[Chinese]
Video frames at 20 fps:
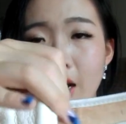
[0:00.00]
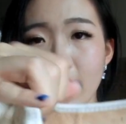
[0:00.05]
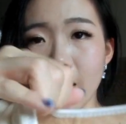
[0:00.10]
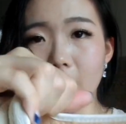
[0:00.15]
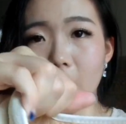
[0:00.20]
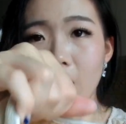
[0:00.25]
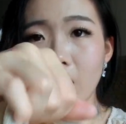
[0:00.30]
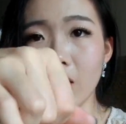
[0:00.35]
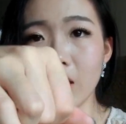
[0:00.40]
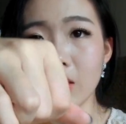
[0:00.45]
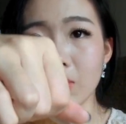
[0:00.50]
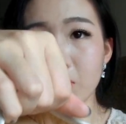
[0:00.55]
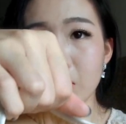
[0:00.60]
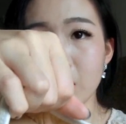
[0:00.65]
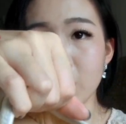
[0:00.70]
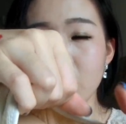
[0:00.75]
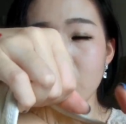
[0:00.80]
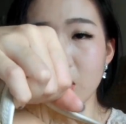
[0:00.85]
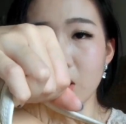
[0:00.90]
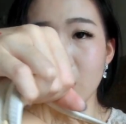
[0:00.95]
然后里
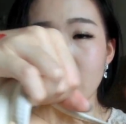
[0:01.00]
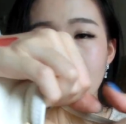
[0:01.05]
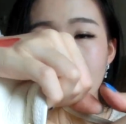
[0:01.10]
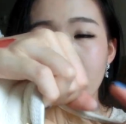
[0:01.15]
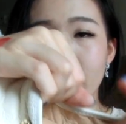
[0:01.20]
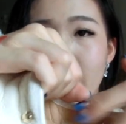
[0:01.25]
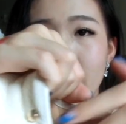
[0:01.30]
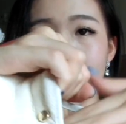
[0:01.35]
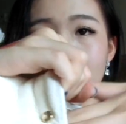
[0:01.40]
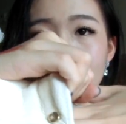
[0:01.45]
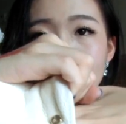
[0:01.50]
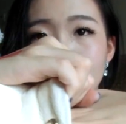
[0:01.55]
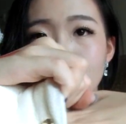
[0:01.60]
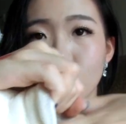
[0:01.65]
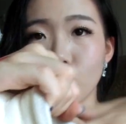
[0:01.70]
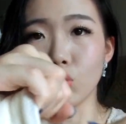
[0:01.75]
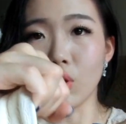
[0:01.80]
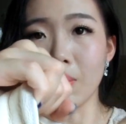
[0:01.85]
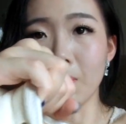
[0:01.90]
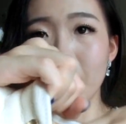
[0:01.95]
面这个地方也是
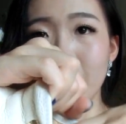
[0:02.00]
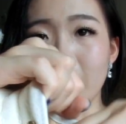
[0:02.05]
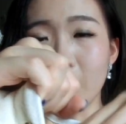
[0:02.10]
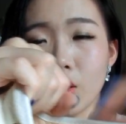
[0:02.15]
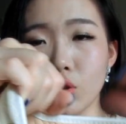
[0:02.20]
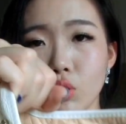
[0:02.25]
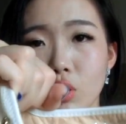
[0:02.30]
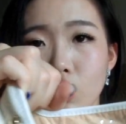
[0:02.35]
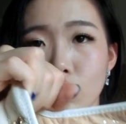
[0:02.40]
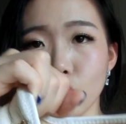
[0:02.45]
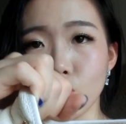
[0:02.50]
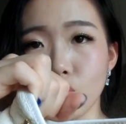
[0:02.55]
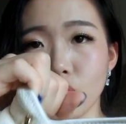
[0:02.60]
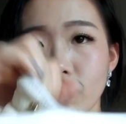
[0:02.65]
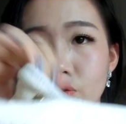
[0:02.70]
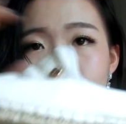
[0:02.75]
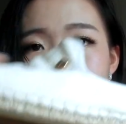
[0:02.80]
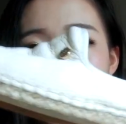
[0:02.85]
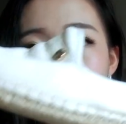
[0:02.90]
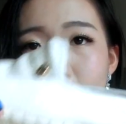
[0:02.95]
全皮的，就很舒
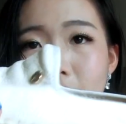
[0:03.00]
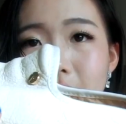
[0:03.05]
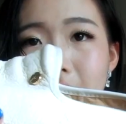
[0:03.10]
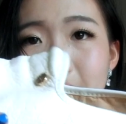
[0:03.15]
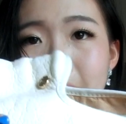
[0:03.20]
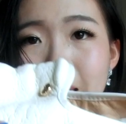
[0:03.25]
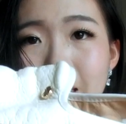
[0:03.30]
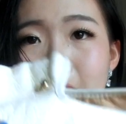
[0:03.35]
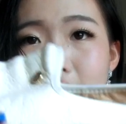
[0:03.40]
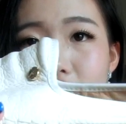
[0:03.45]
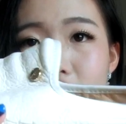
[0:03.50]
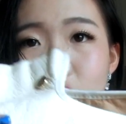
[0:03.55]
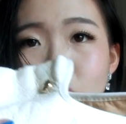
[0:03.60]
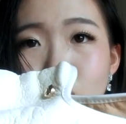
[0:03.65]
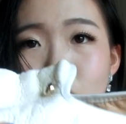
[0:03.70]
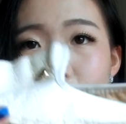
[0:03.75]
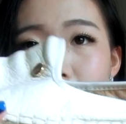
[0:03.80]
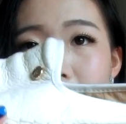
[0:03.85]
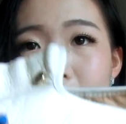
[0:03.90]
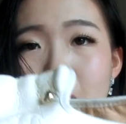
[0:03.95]
服，然后底也是这
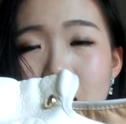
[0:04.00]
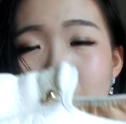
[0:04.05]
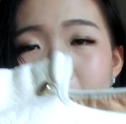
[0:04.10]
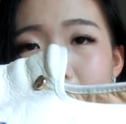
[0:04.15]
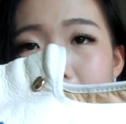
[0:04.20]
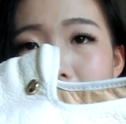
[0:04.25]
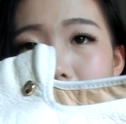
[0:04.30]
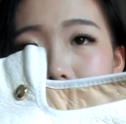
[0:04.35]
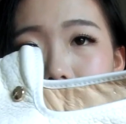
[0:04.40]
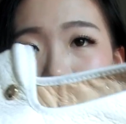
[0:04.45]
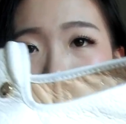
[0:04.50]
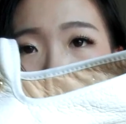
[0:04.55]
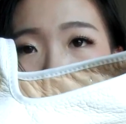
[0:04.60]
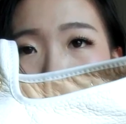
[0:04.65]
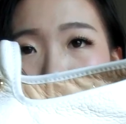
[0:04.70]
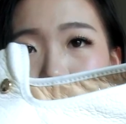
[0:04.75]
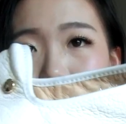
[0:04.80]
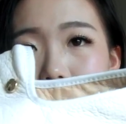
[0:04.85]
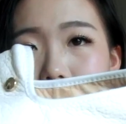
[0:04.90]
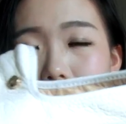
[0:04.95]
种很
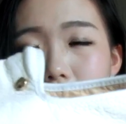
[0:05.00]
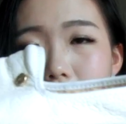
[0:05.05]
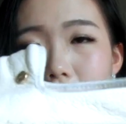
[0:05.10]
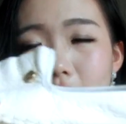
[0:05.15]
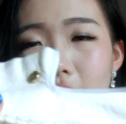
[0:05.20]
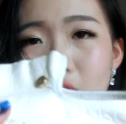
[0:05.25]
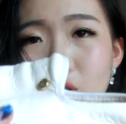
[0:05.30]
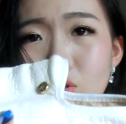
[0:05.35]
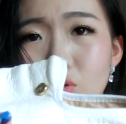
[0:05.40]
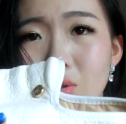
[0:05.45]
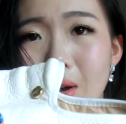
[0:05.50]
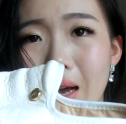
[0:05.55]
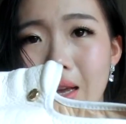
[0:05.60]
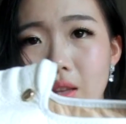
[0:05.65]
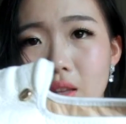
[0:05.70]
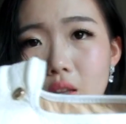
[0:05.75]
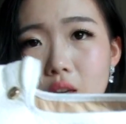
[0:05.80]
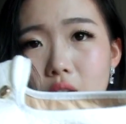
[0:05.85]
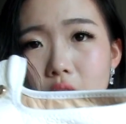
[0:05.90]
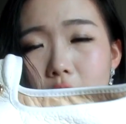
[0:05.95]
软
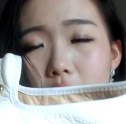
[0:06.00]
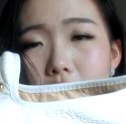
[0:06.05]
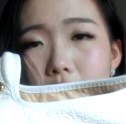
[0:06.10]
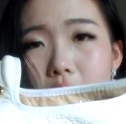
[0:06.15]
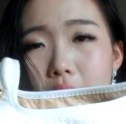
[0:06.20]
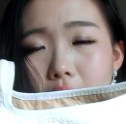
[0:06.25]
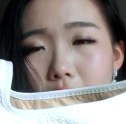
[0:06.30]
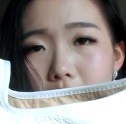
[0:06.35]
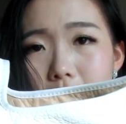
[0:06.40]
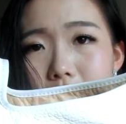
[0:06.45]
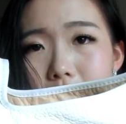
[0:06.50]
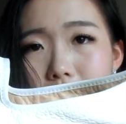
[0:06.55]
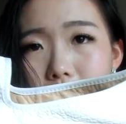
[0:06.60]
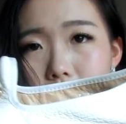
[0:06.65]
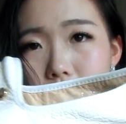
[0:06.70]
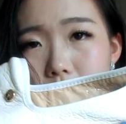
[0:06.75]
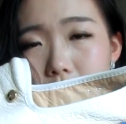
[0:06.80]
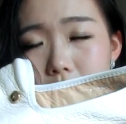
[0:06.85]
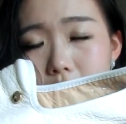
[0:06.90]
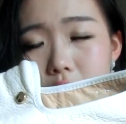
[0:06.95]
的，然后很跟脚
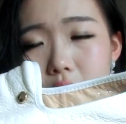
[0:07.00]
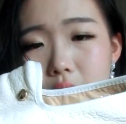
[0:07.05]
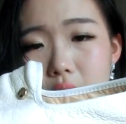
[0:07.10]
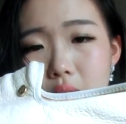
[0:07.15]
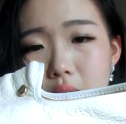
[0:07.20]
的一个